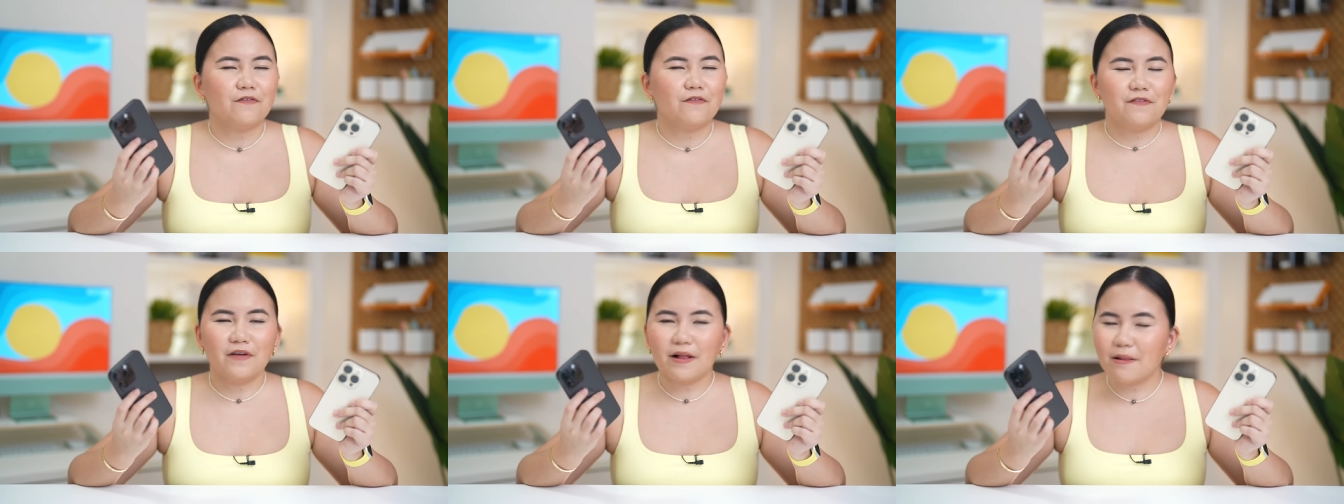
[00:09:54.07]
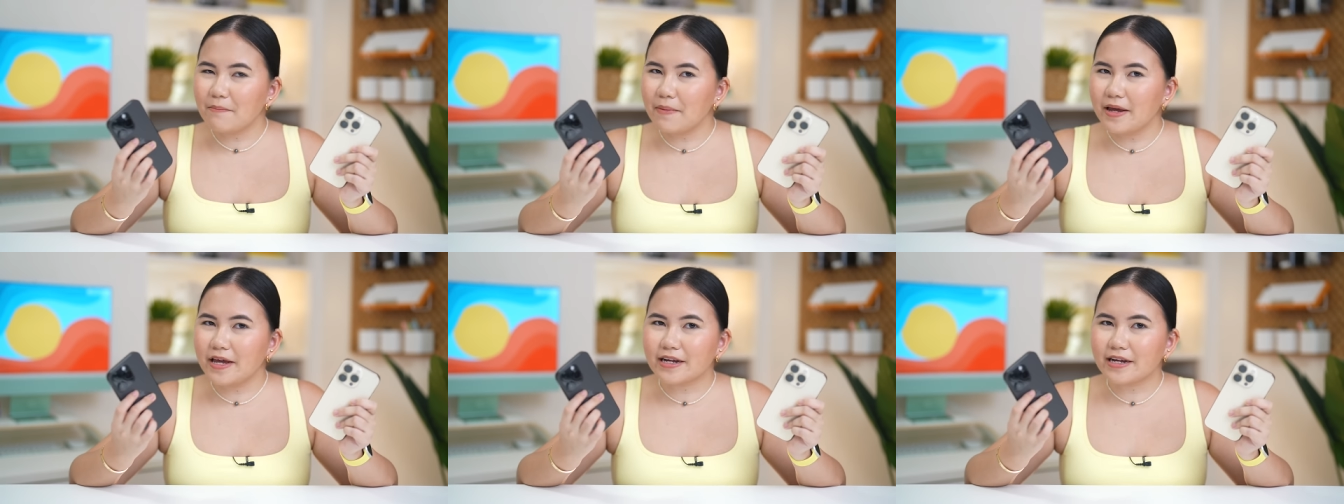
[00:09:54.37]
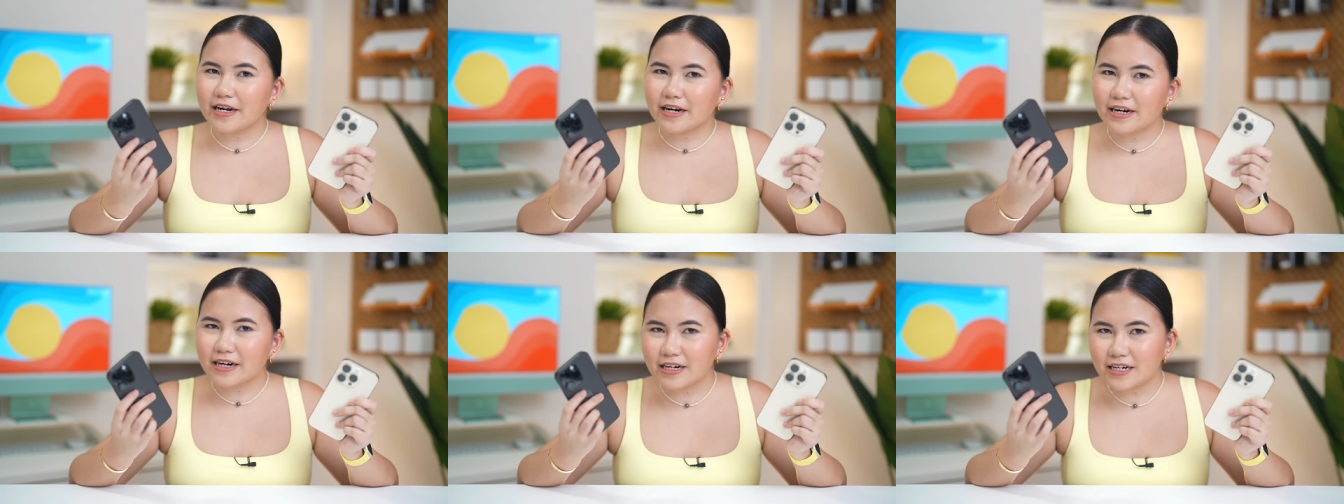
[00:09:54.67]

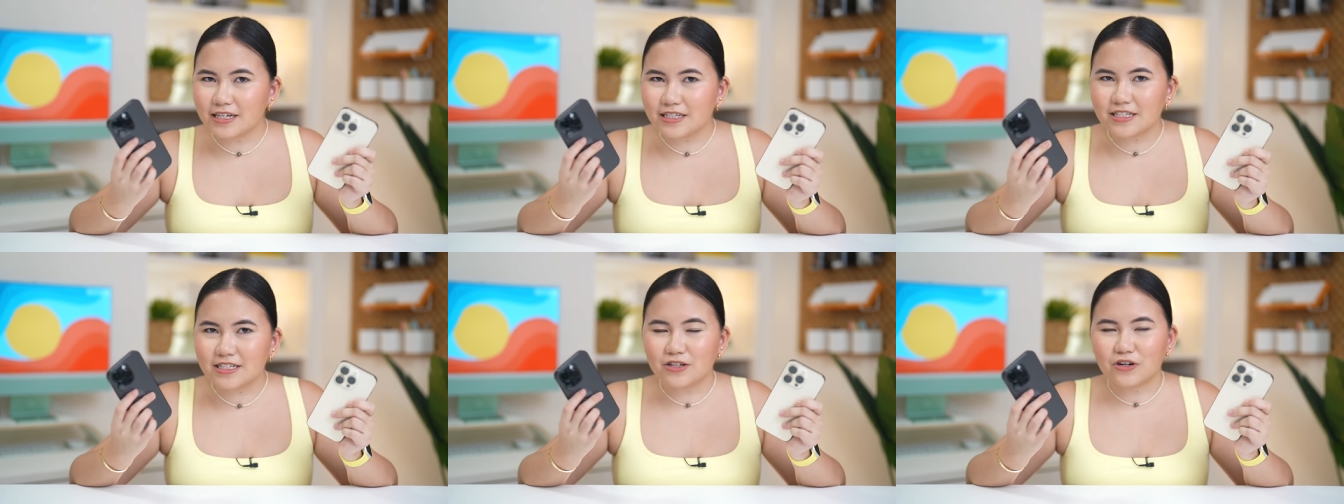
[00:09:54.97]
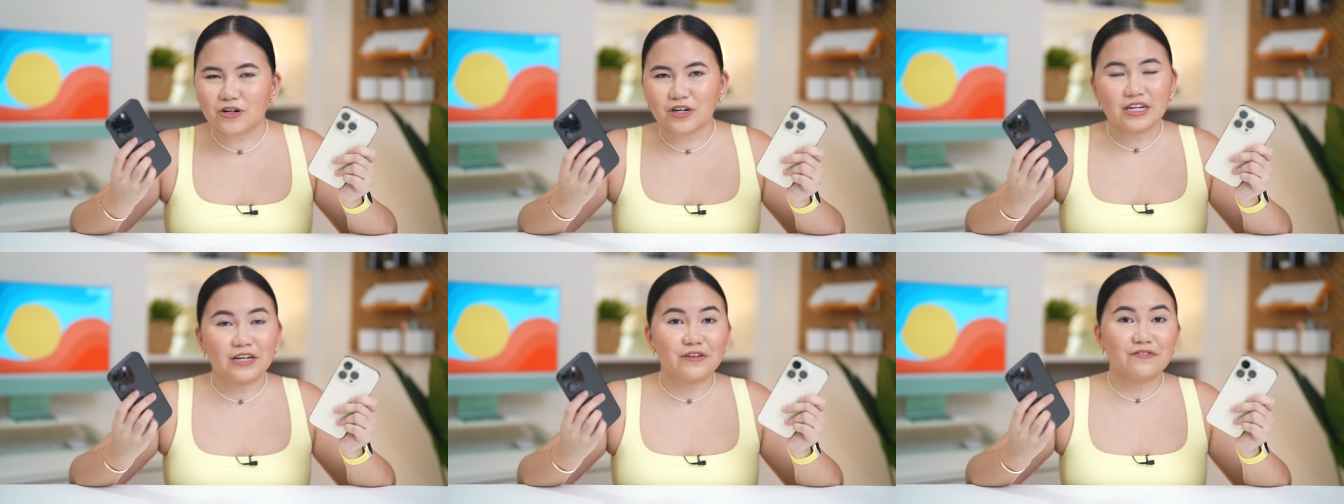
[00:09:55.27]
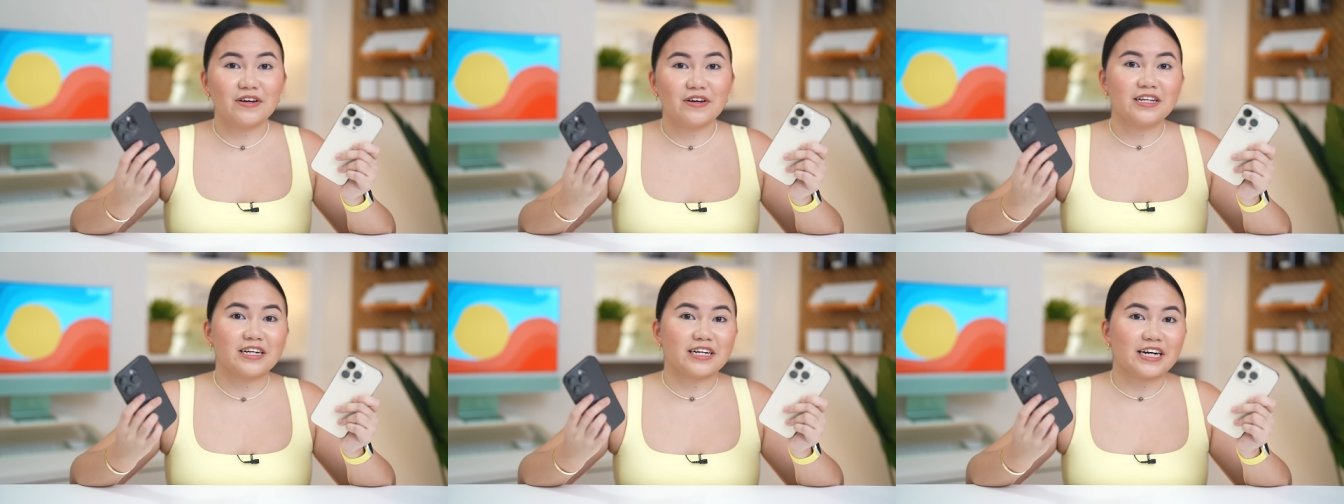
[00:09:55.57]
filmmakers, or
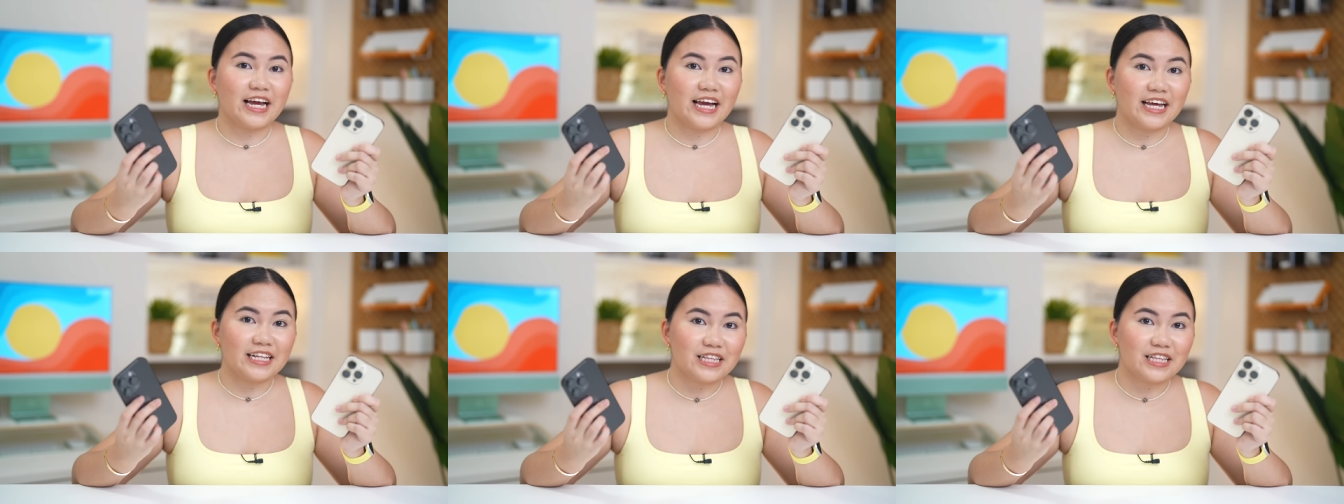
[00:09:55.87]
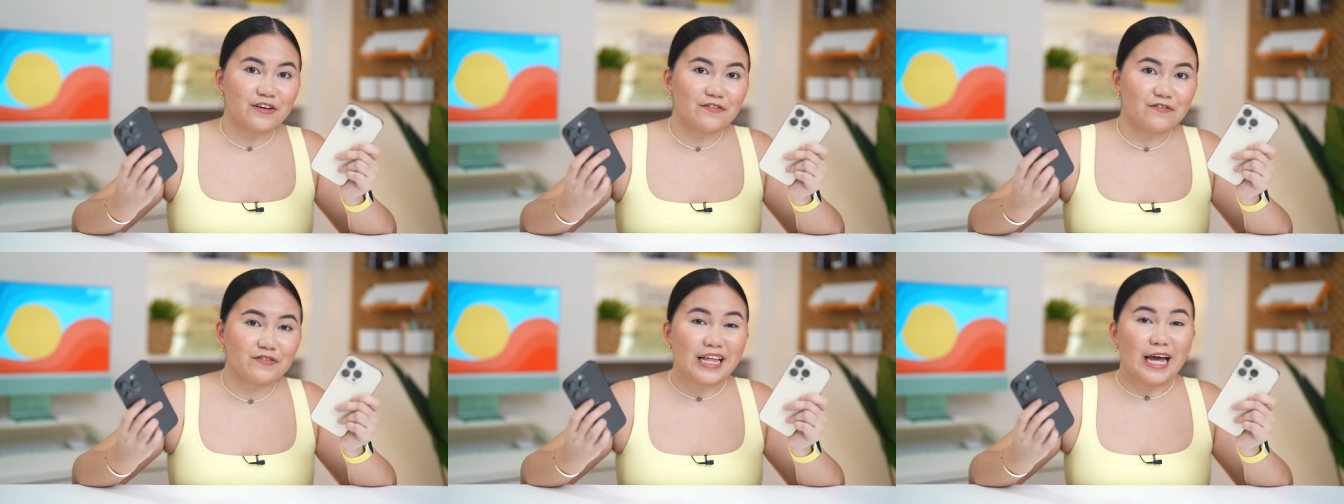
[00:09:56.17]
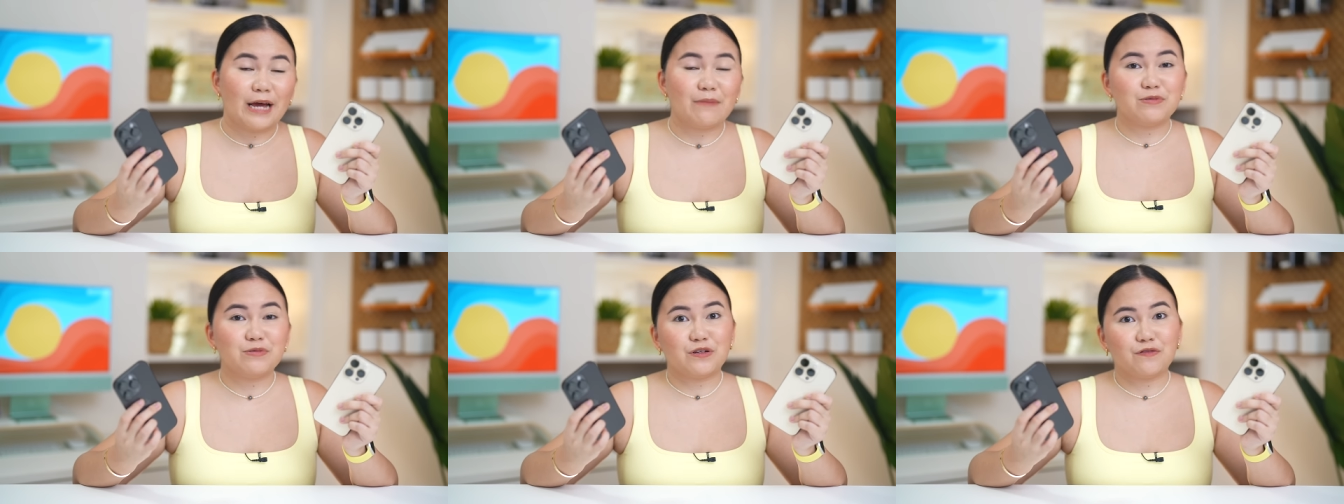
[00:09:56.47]
even creative
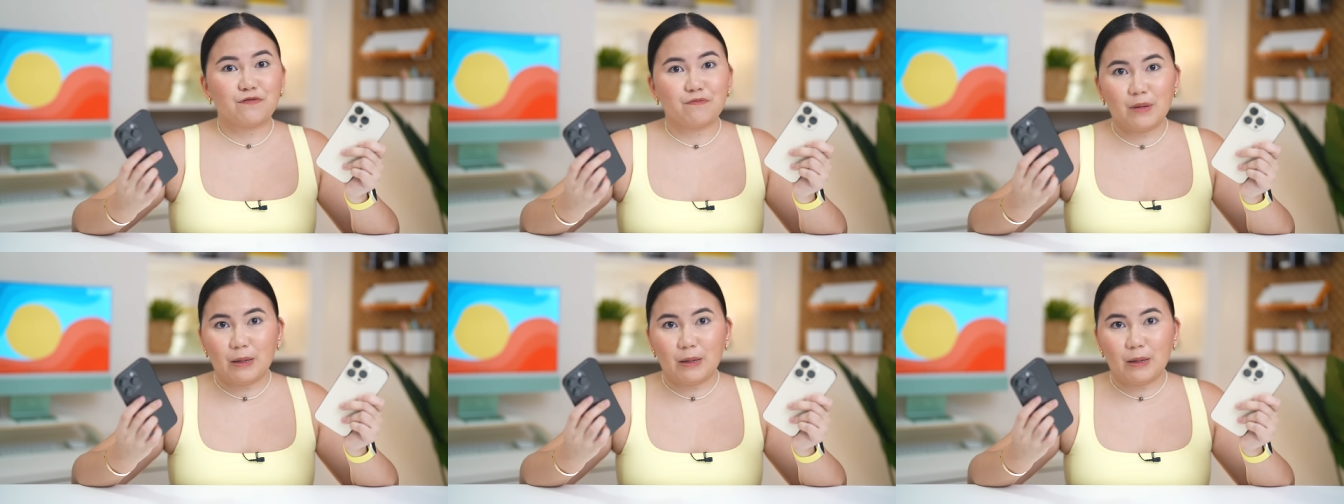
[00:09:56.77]
types of